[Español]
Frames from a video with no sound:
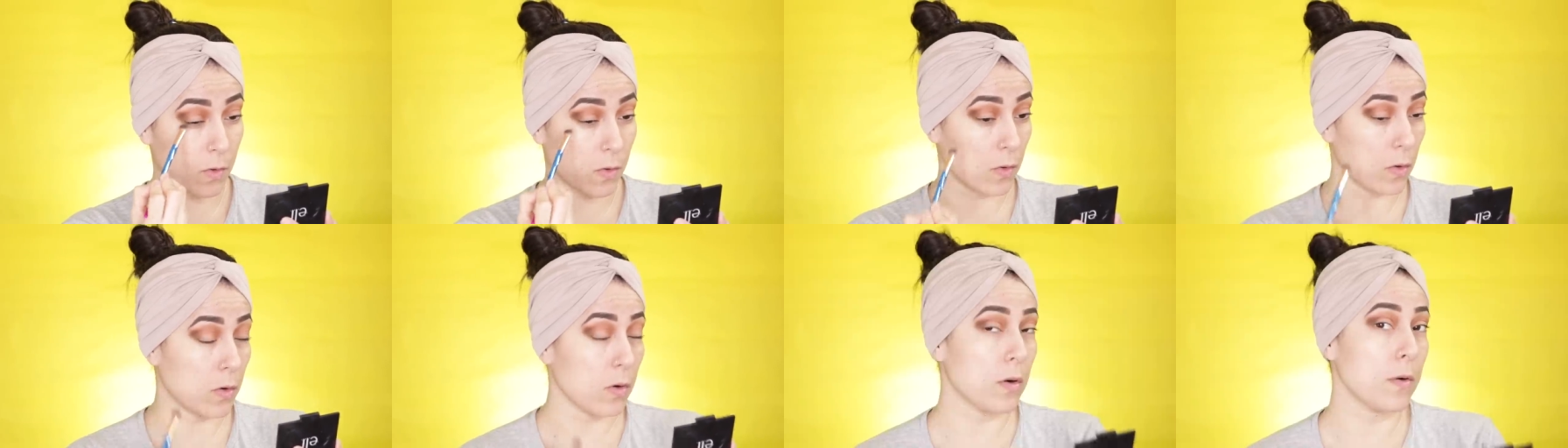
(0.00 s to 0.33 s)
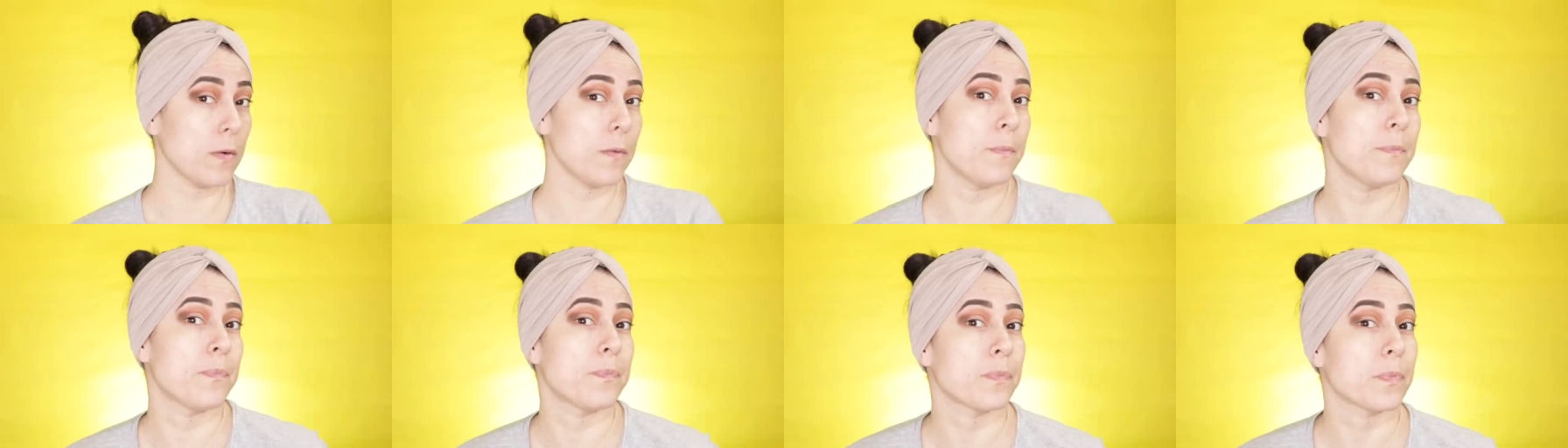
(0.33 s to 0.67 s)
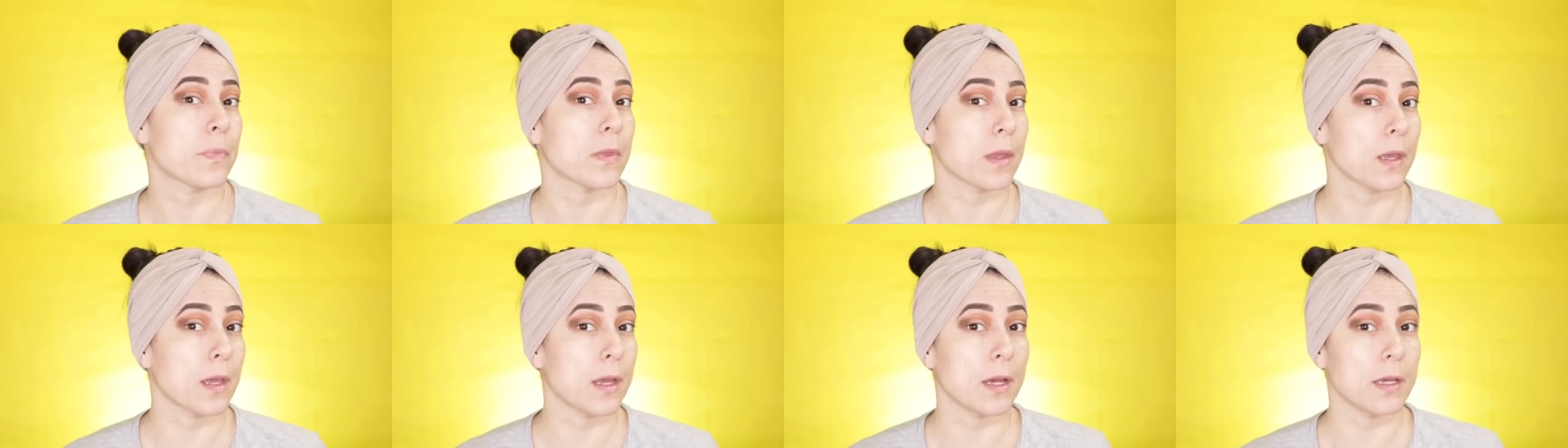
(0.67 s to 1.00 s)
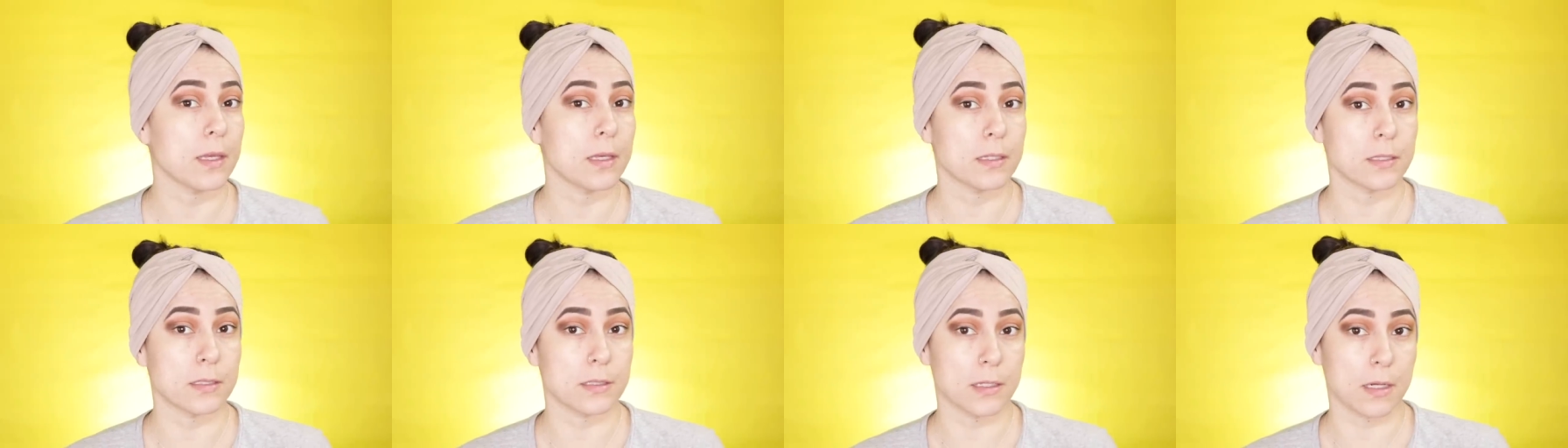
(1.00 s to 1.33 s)
ojo
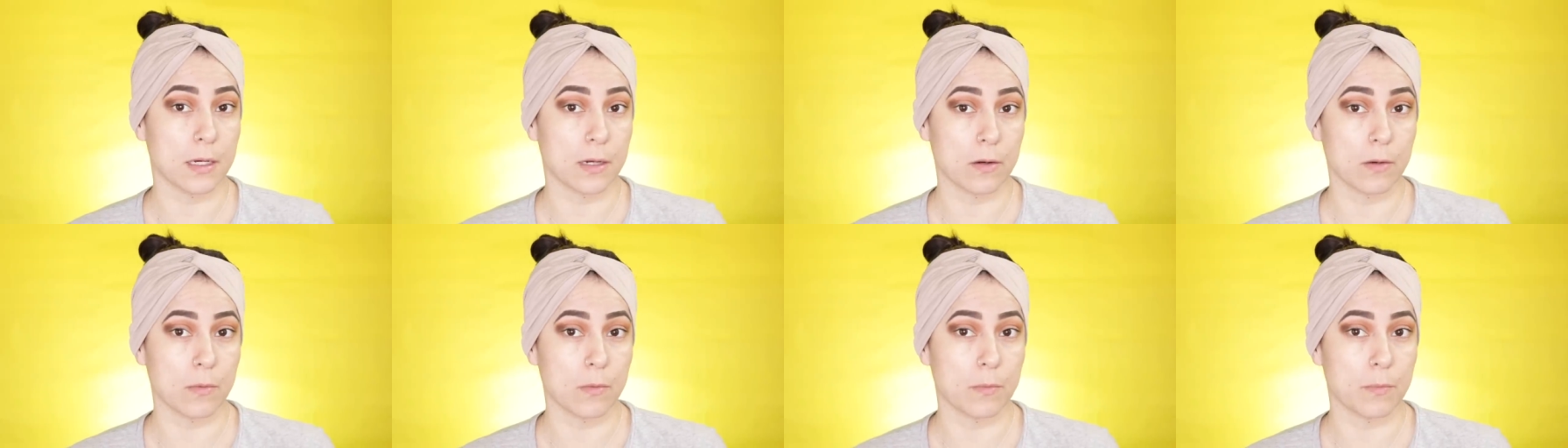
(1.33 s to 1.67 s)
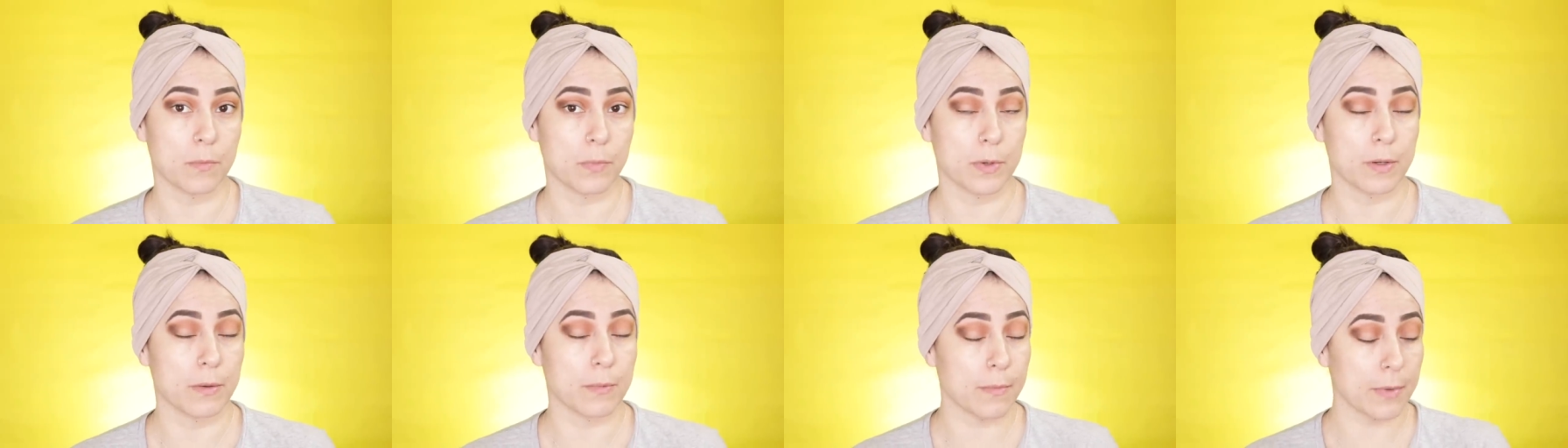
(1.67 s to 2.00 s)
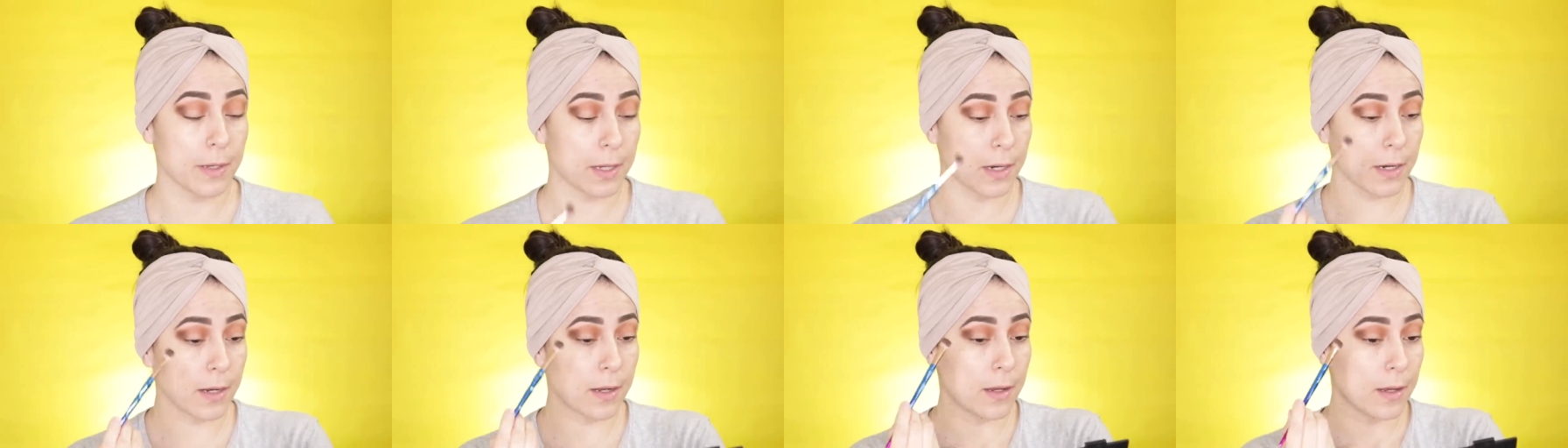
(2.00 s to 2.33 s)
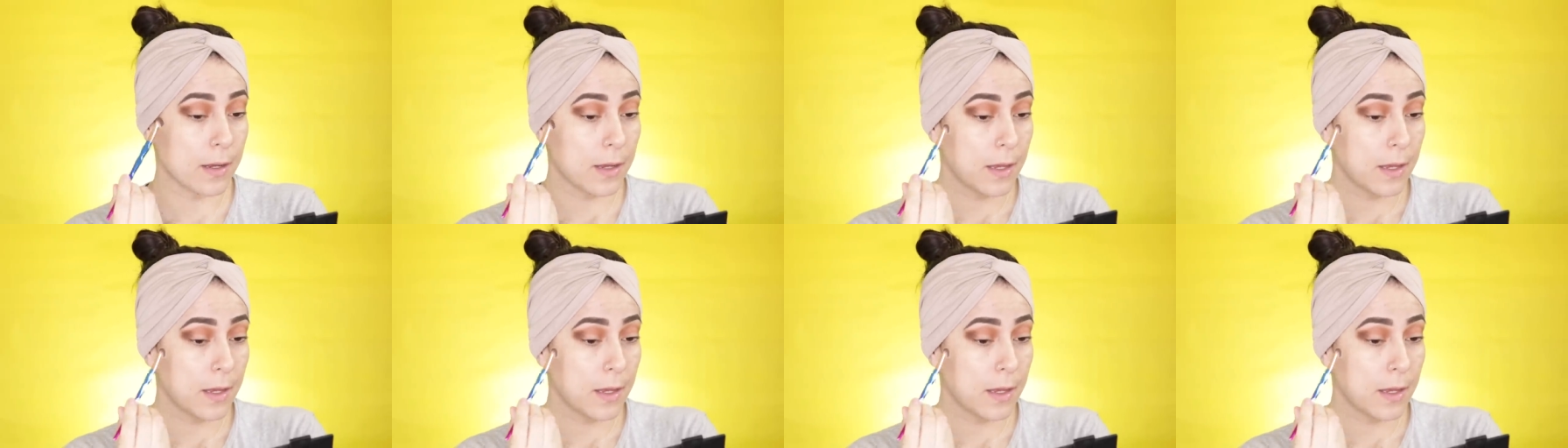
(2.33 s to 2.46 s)
ahí está como pueden ver